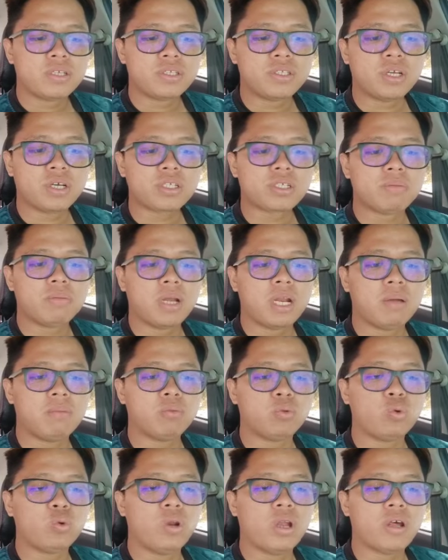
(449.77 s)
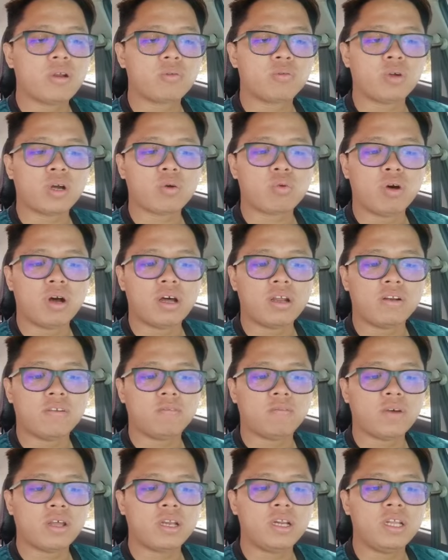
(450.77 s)
Sejak semalam tular dakwaan
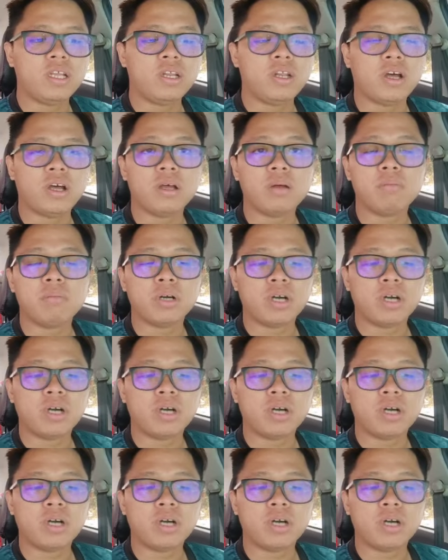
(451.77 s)
Fadlina